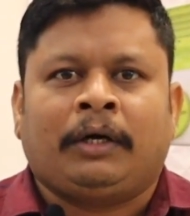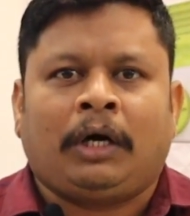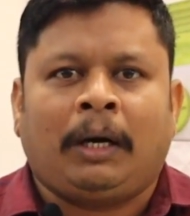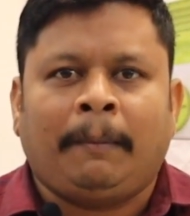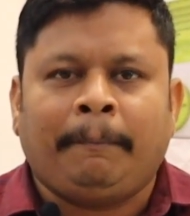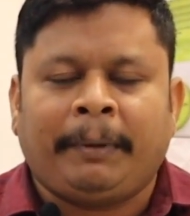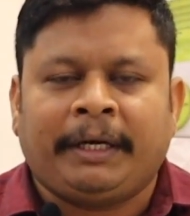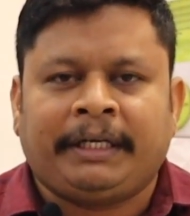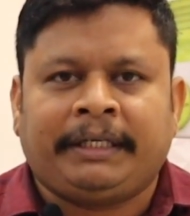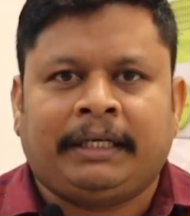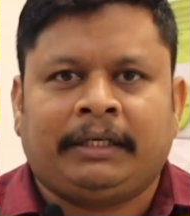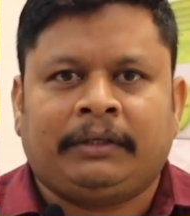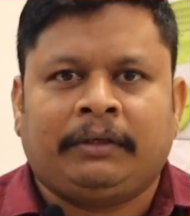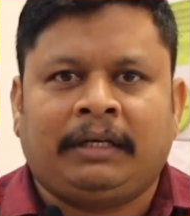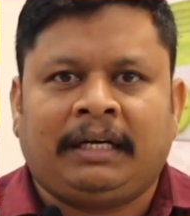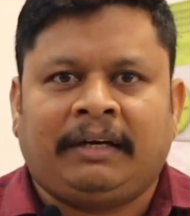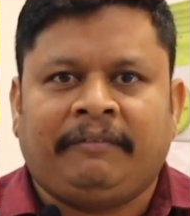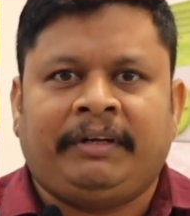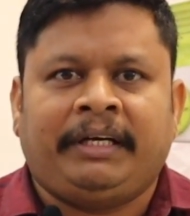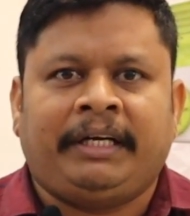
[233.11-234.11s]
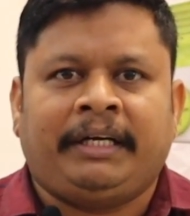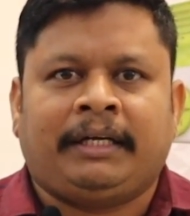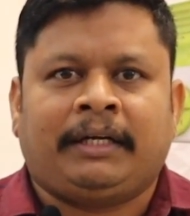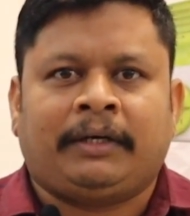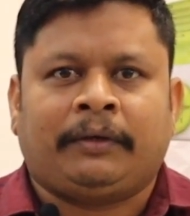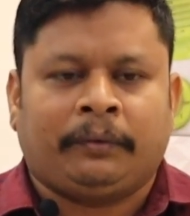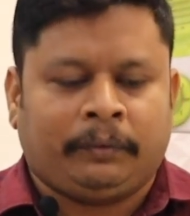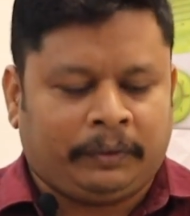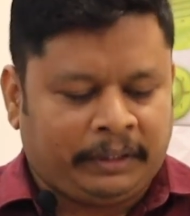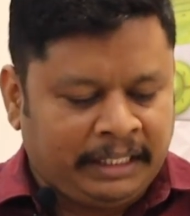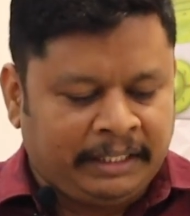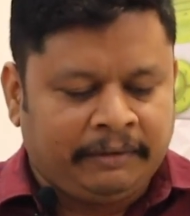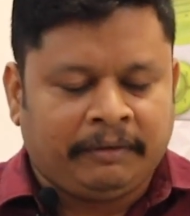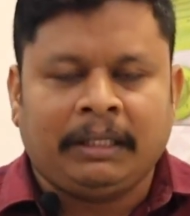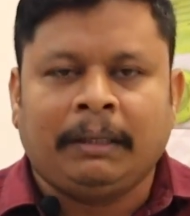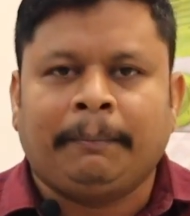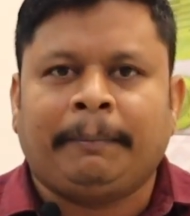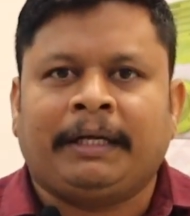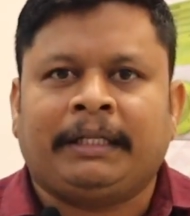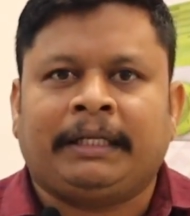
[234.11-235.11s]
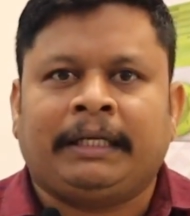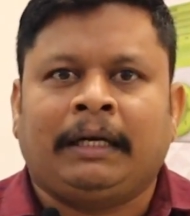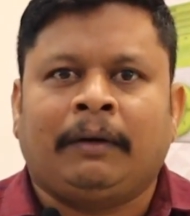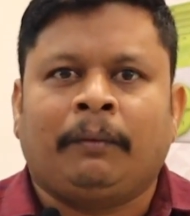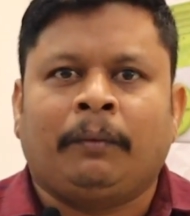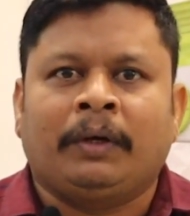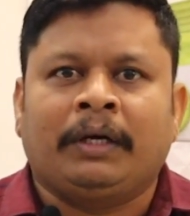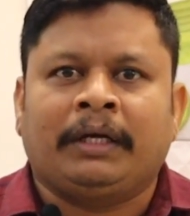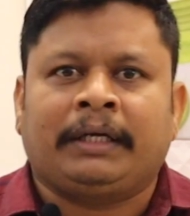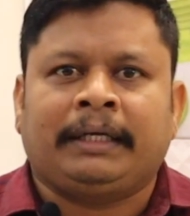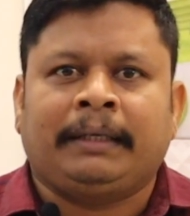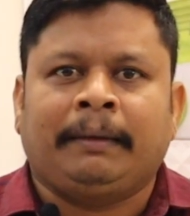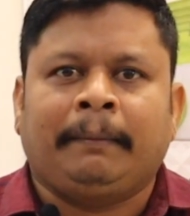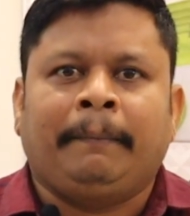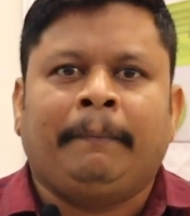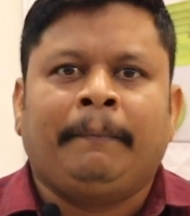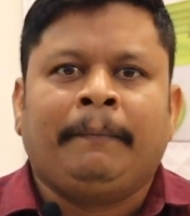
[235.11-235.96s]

காம்பாக்டாக இருக்கும் கன்வீனியன்ட்டாக இருக்கும் இது வந்து பார்த்தீங்கன்னா உங்களுக்கு